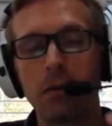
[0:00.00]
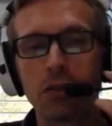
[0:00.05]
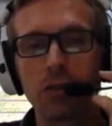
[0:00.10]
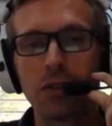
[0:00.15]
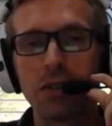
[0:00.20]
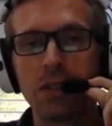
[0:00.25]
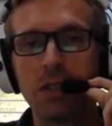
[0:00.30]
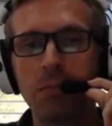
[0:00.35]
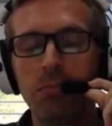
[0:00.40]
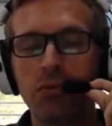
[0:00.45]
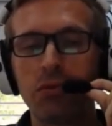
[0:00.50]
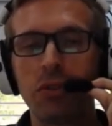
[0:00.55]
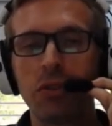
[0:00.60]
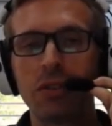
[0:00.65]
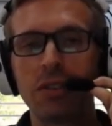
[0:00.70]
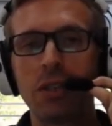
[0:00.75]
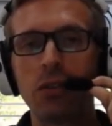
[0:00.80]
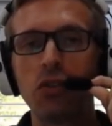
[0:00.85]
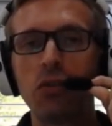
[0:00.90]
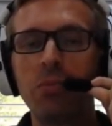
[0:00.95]
je te dis plusieurs
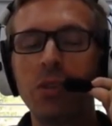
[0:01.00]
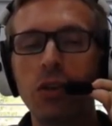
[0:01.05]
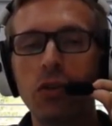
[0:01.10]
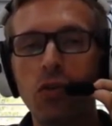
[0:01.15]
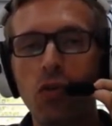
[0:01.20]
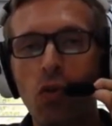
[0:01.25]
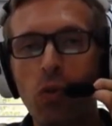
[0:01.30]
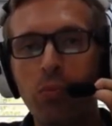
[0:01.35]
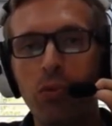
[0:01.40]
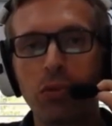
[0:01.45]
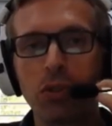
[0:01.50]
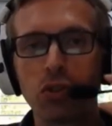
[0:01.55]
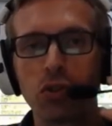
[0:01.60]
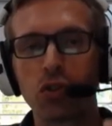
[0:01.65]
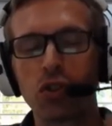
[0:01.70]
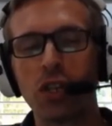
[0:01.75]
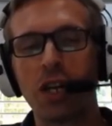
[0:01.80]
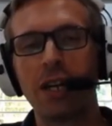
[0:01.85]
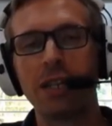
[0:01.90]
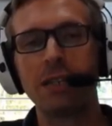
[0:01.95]
dizaines de milliers d'euros
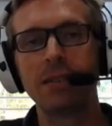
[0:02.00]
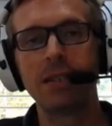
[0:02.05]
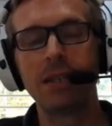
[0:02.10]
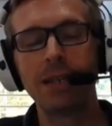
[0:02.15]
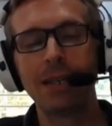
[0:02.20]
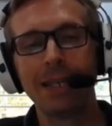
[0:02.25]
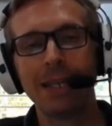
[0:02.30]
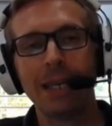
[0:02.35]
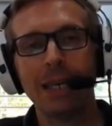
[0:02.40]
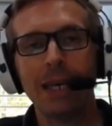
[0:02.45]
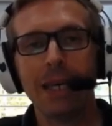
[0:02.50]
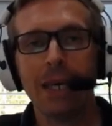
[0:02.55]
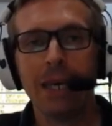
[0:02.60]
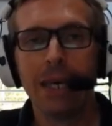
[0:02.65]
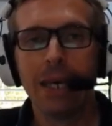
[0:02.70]
pour les jeux que j'ai réalisés.